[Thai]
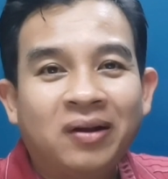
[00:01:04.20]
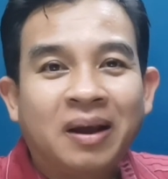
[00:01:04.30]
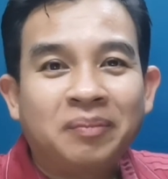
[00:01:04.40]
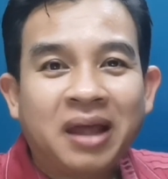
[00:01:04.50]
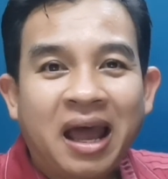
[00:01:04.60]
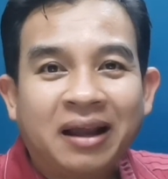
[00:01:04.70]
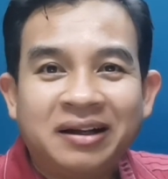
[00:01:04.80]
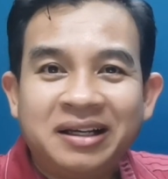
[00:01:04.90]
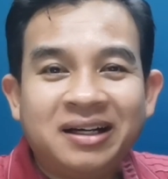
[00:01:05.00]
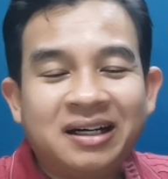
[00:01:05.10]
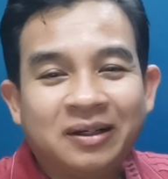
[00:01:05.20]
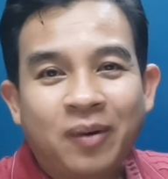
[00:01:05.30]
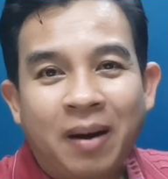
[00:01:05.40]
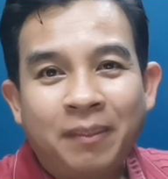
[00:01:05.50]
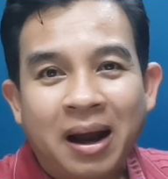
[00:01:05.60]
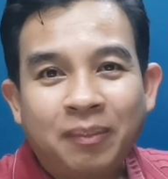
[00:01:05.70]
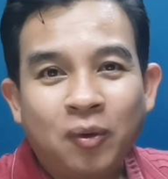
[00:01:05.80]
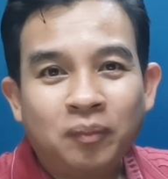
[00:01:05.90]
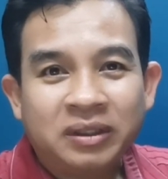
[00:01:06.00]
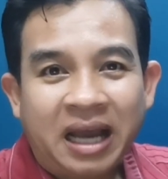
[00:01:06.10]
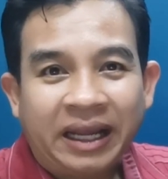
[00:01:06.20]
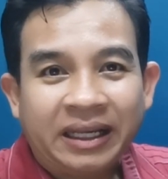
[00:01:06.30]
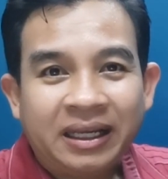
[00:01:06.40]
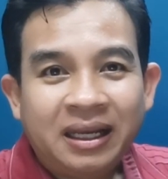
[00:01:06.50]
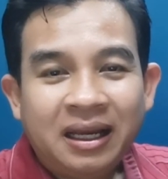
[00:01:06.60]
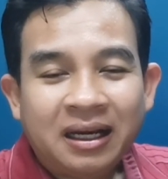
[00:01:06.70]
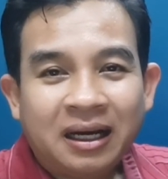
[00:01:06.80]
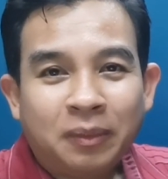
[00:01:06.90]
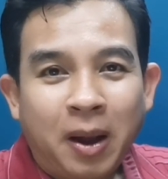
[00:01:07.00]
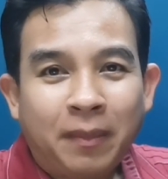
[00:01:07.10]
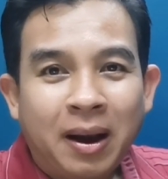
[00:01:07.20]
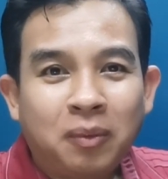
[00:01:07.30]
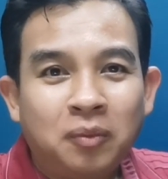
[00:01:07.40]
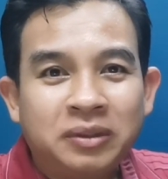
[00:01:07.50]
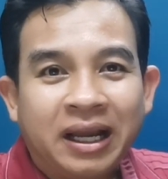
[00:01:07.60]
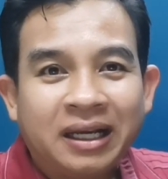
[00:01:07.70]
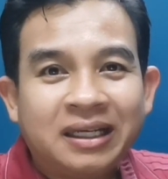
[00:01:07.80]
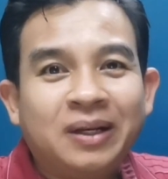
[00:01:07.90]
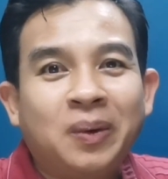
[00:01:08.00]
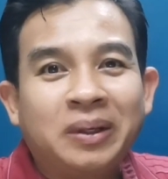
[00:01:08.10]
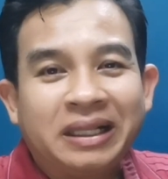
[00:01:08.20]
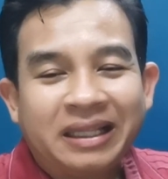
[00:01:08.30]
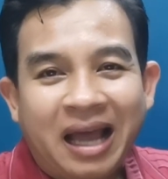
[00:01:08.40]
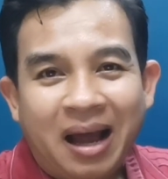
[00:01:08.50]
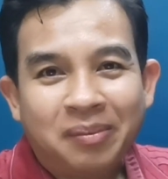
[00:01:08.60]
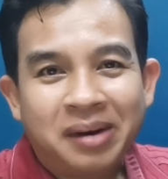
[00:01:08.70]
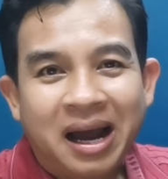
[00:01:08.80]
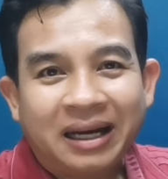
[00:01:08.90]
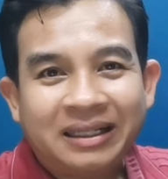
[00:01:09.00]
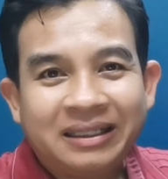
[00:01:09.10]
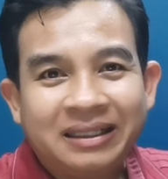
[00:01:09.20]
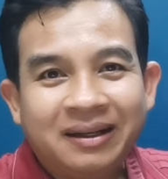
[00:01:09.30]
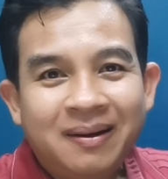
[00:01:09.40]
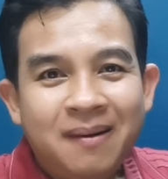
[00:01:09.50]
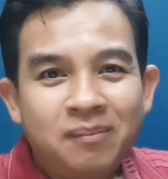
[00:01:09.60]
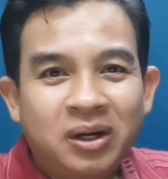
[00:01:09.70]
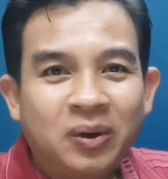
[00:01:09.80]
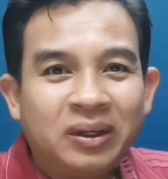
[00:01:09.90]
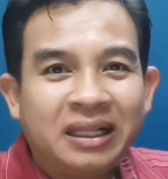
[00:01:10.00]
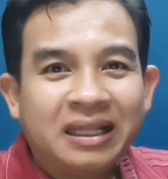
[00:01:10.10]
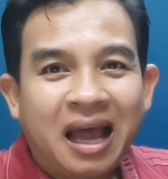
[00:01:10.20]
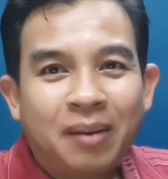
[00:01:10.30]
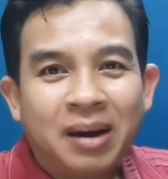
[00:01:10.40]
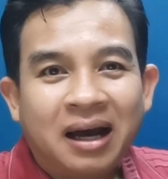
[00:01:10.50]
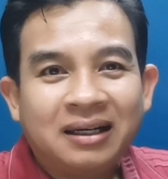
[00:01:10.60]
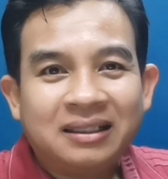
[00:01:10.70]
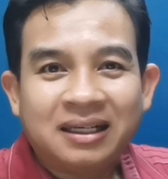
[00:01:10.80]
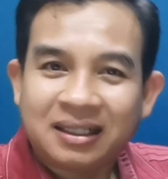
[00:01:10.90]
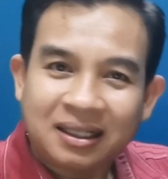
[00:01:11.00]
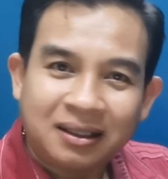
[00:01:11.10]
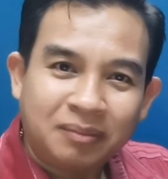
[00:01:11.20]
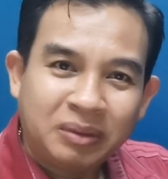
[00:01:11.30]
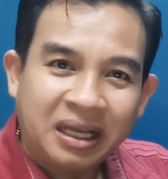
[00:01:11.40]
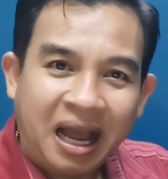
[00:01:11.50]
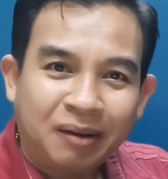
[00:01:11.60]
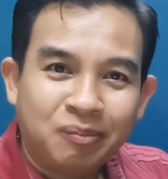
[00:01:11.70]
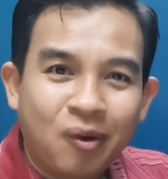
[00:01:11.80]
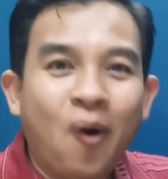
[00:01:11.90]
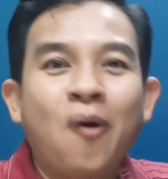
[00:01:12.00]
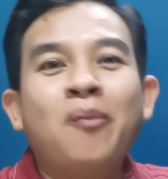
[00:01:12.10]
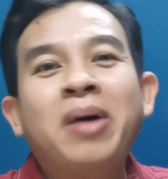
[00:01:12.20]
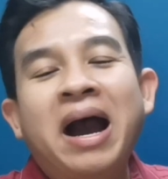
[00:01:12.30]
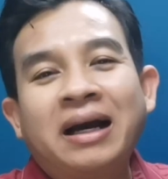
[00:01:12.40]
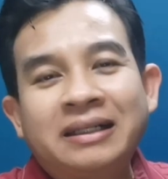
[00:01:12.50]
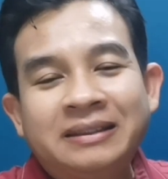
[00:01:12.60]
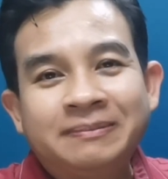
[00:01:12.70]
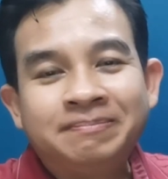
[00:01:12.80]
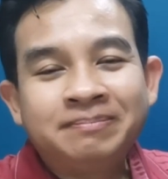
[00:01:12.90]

แล้วทำได้ก็ยิ่งเกิดความภาคภูมิใจ เกิดความภาคภูมิใจก็จะโดนนินทามากขึ้น เมื่อโดนนินทามากขึ้นก็จะมีการโม้มากขึ้น